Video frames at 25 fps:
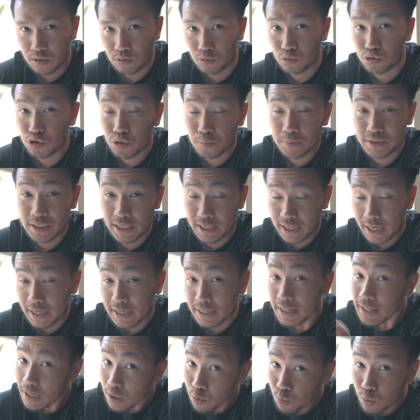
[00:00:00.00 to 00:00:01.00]
untuk menjadikan
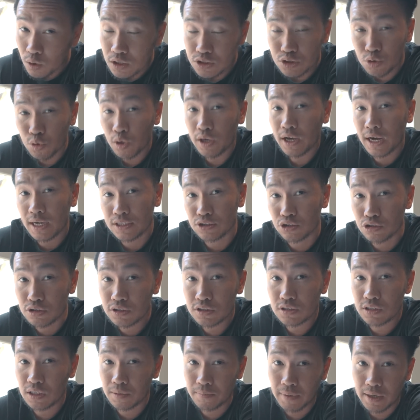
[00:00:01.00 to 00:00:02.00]
diri gue studi
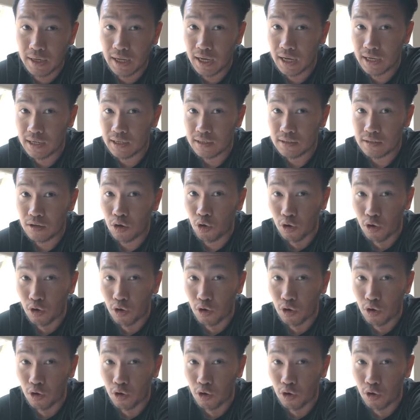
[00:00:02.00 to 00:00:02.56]
kasus di mana